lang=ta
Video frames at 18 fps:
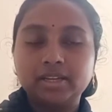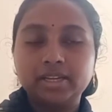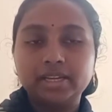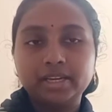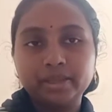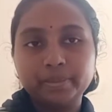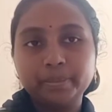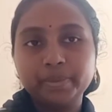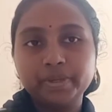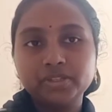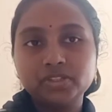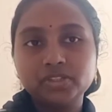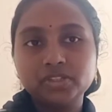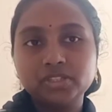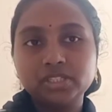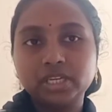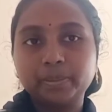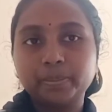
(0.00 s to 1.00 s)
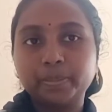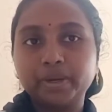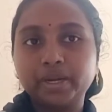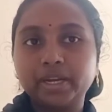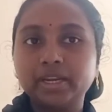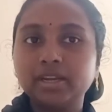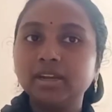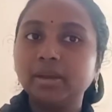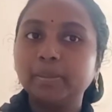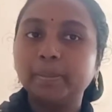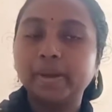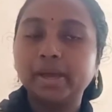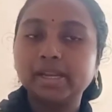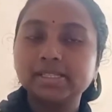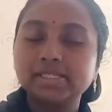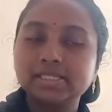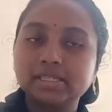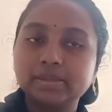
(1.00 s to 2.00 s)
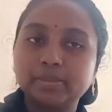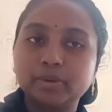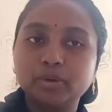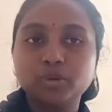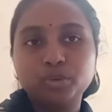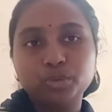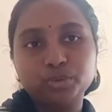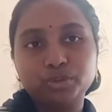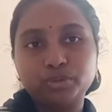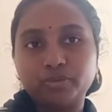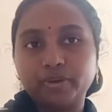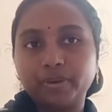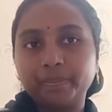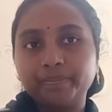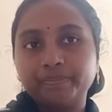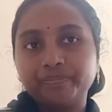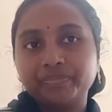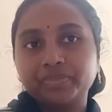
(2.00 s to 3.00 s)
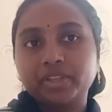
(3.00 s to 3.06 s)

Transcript: நீங்கள் டெம்பரேச்சர் செக் பண்ணிவிட்டு நான் பேராசிட்டமலும் கொடுத்துருவேன்